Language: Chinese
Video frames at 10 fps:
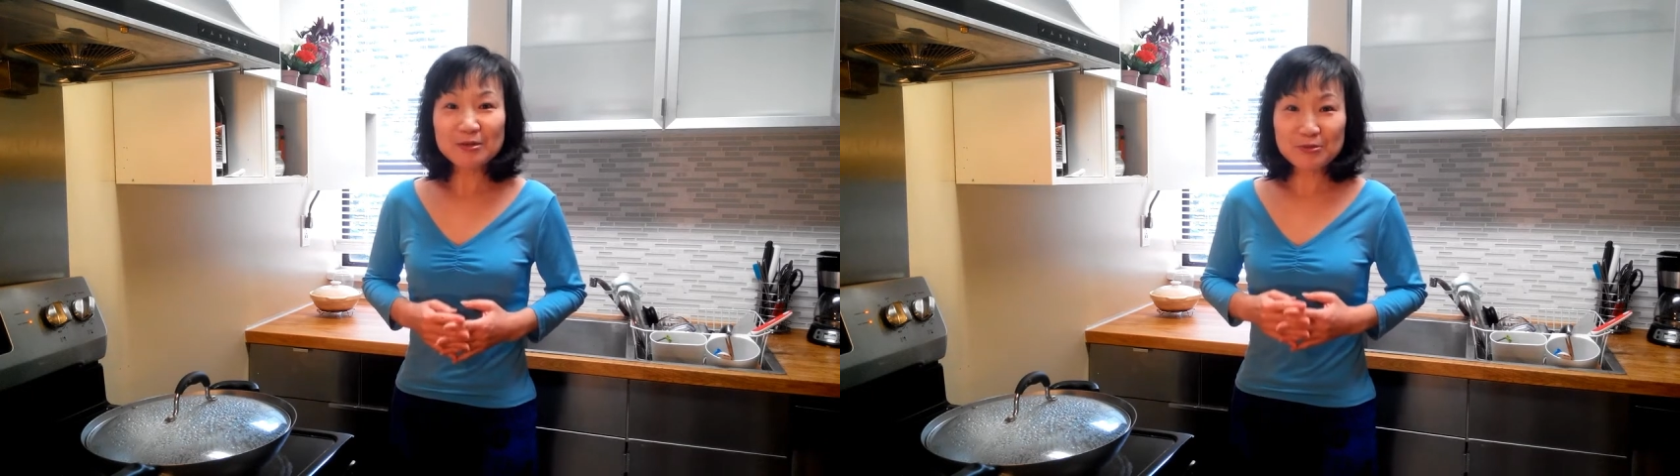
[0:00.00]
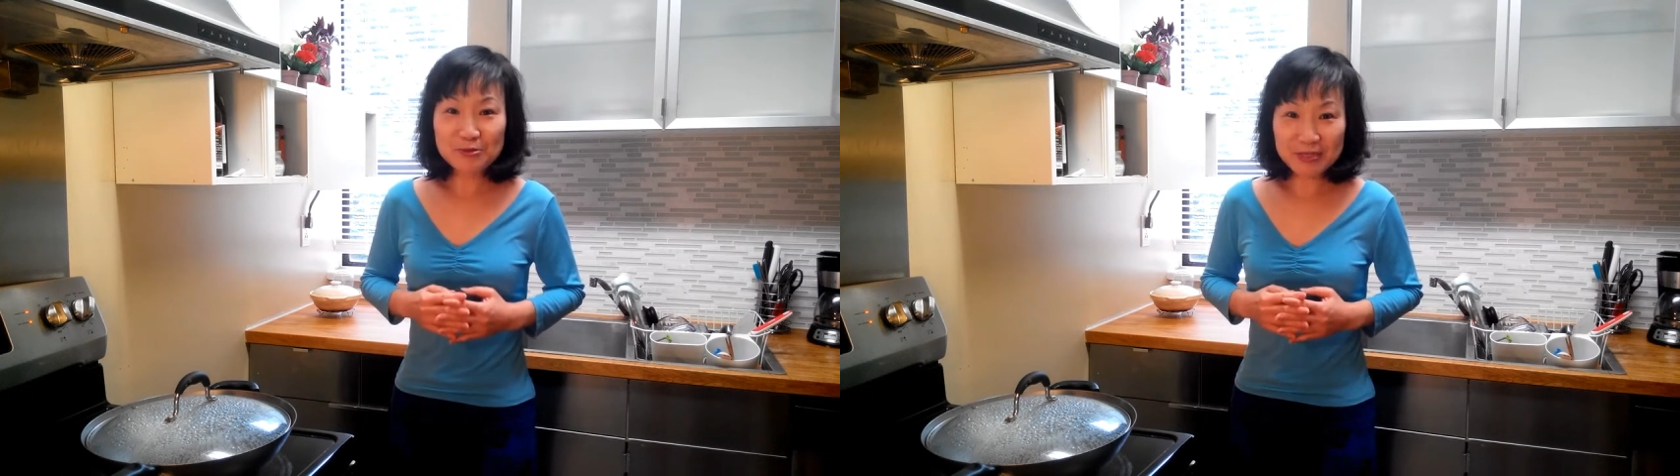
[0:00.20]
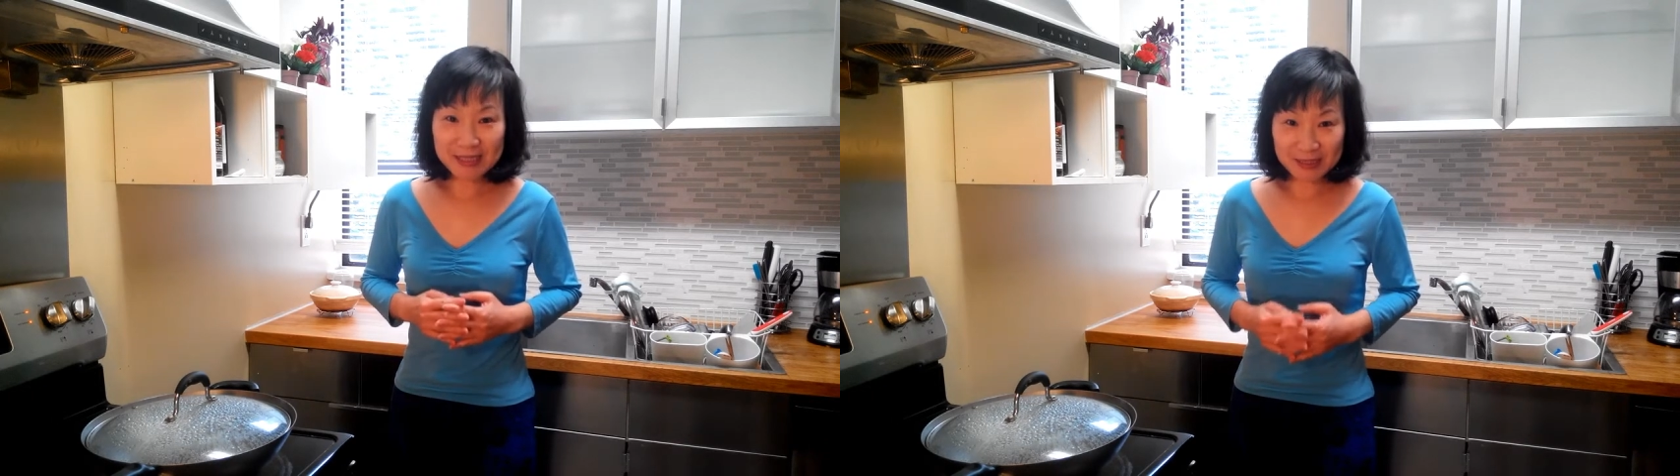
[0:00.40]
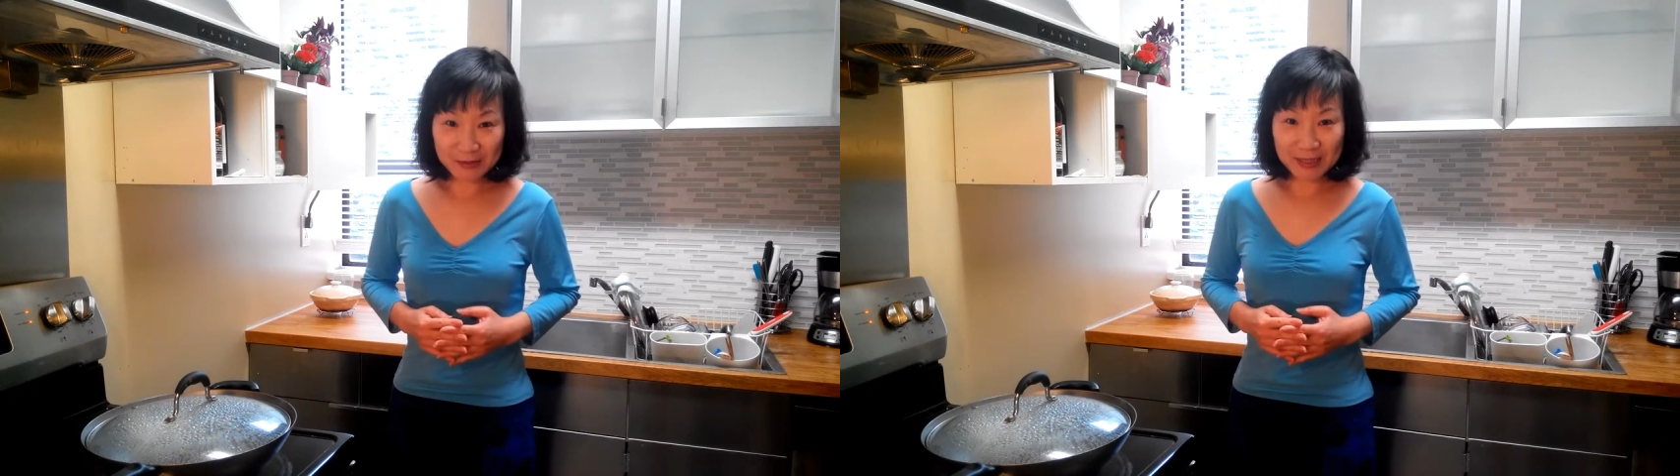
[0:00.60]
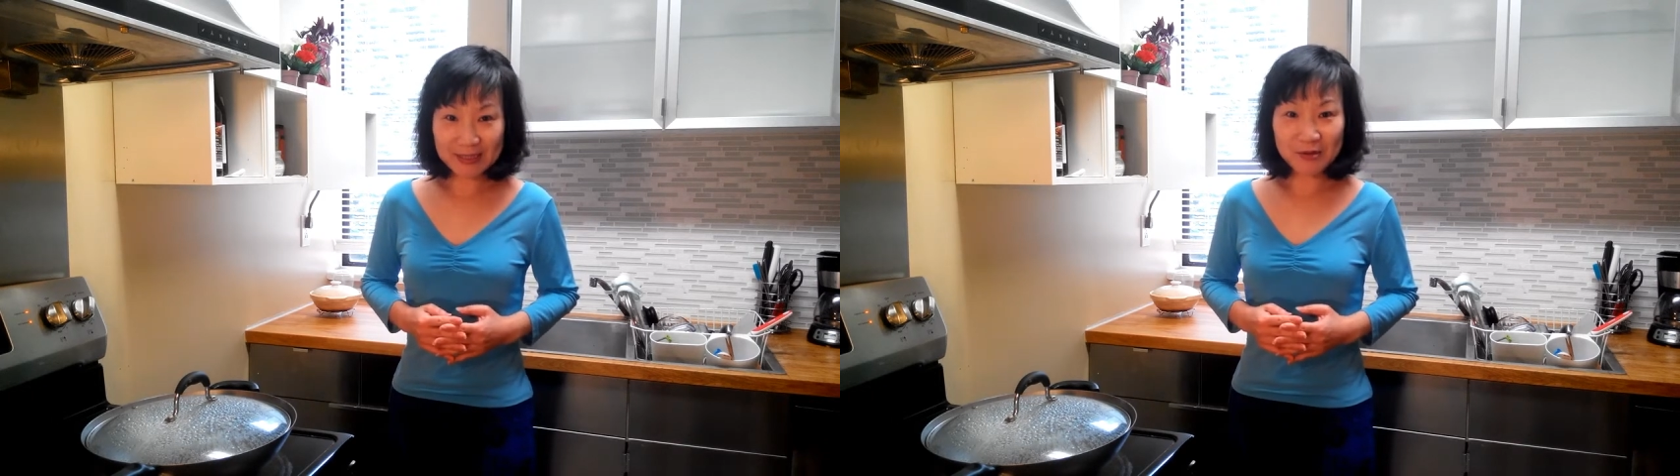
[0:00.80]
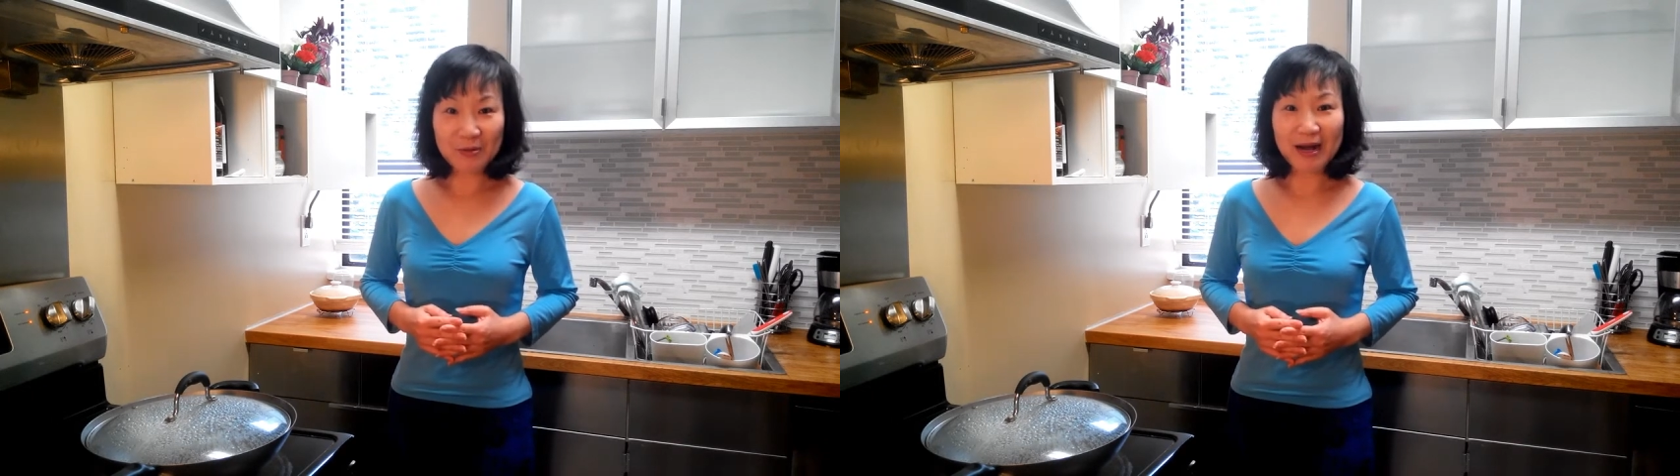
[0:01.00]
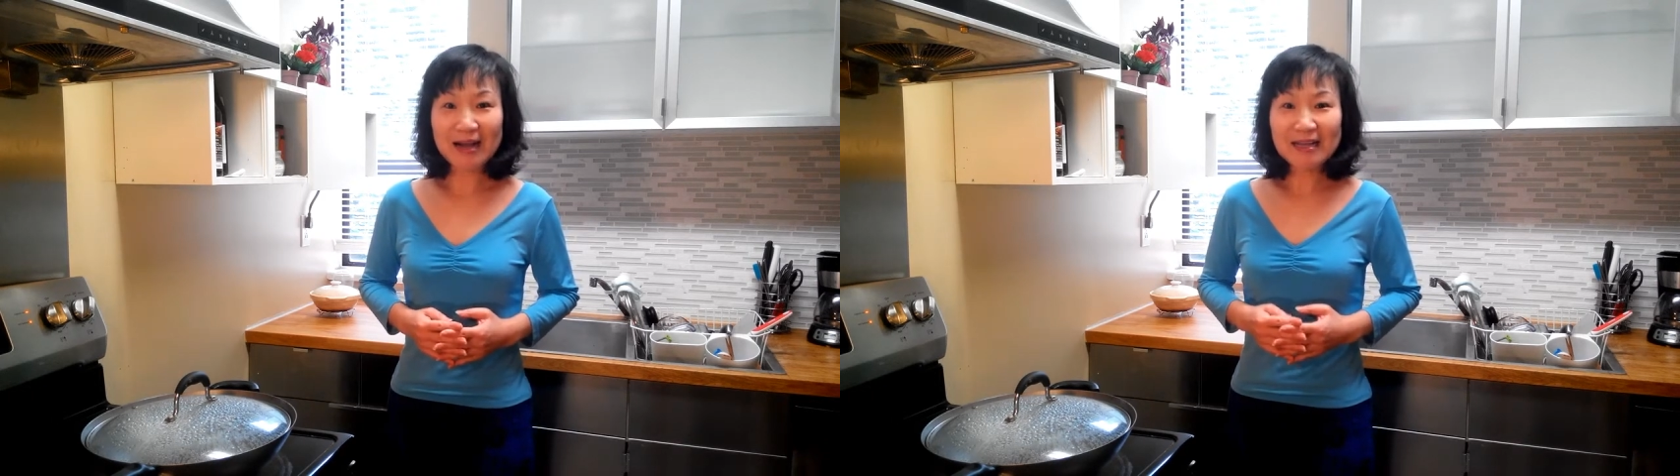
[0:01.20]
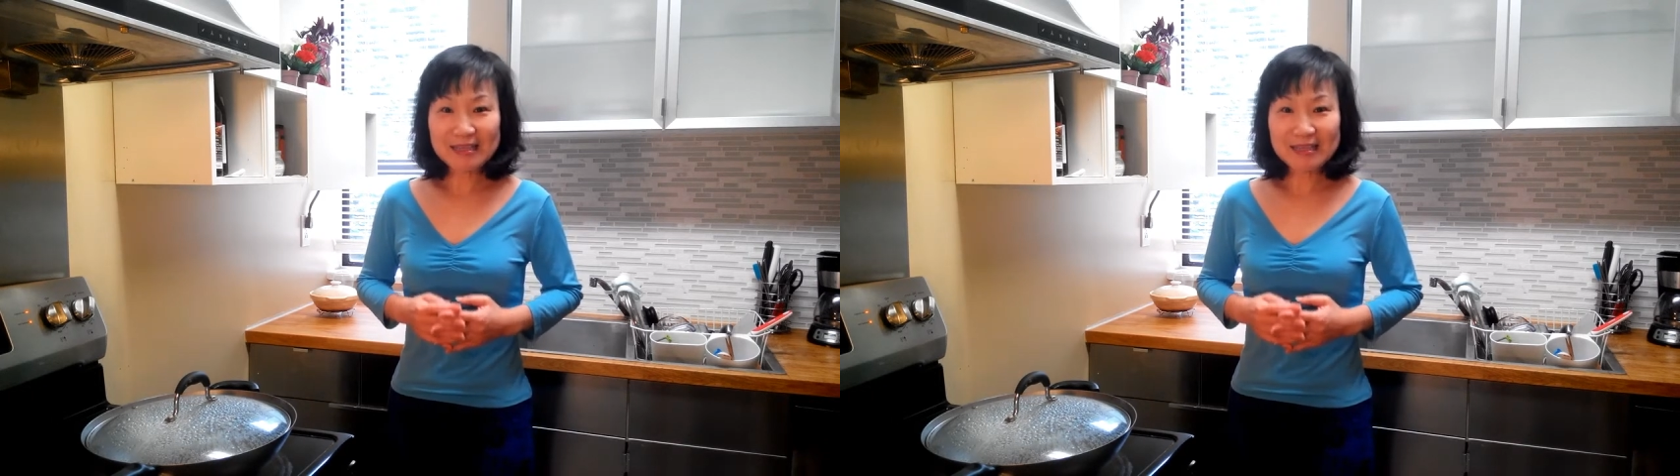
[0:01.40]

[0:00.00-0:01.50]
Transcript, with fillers: 如果喜欢的话，